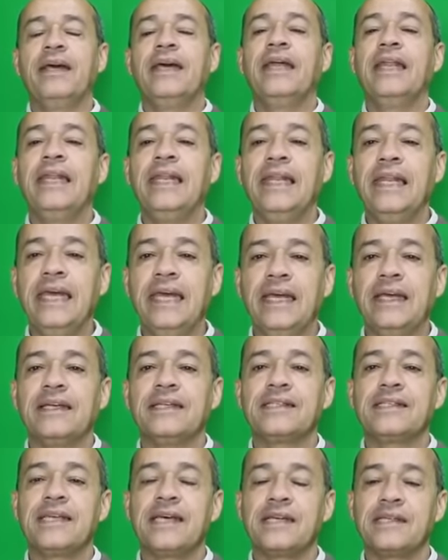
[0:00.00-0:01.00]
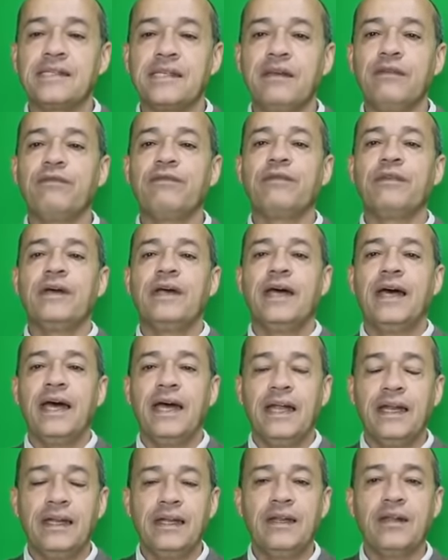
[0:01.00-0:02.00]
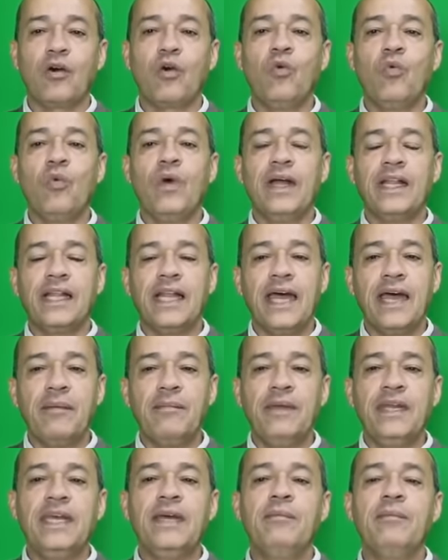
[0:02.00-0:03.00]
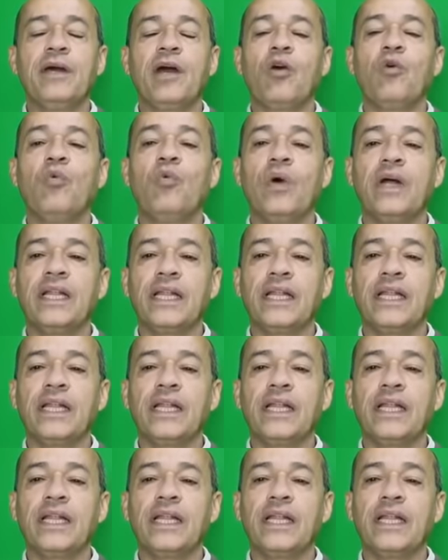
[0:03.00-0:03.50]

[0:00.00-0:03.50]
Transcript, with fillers: اللي تصف القوات الامنيه بقوات